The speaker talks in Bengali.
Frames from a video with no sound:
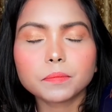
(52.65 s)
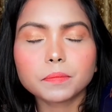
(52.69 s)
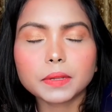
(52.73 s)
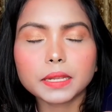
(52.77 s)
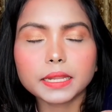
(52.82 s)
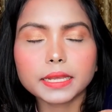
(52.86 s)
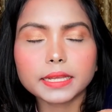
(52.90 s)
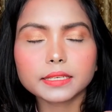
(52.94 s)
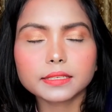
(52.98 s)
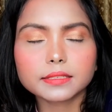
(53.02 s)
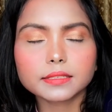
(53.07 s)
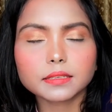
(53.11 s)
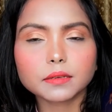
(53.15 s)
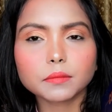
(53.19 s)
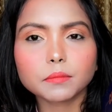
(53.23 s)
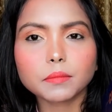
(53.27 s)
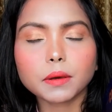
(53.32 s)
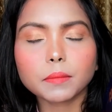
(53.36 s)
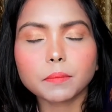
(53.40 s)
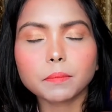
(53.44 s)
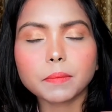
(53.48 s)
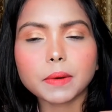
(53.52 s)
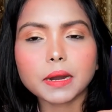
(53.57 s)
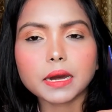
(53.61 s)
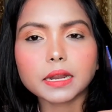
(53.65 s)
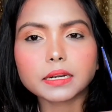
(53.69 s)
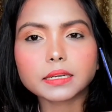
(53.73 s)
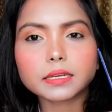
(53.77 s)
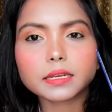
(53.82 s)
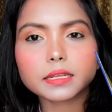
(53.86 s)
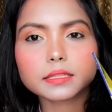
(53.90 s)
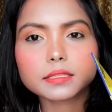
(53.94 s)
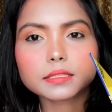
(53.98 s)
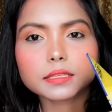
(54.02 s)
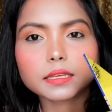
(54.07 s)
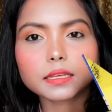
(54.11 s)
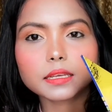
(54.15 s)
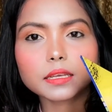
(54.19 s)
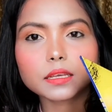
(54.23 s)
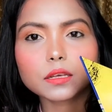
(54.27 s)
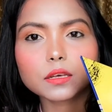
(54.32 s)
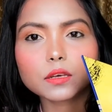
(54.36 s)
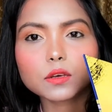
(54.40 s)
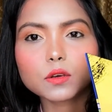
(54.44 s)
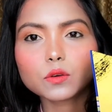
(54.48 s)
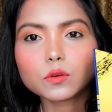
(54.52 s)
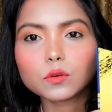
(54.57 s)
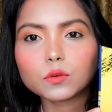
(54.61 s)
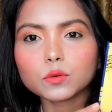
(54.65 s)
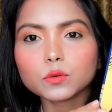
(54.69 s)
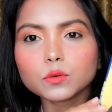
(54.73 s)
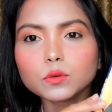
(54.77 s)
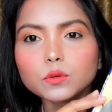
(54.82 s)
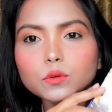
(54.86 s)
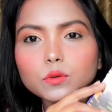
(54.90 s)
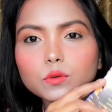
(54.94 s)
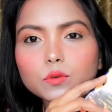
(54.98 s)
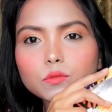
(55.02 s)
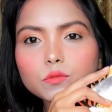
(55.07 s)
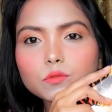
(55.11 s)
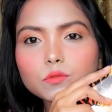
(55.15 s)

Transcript: প্লেট বা পার্ট আছে হু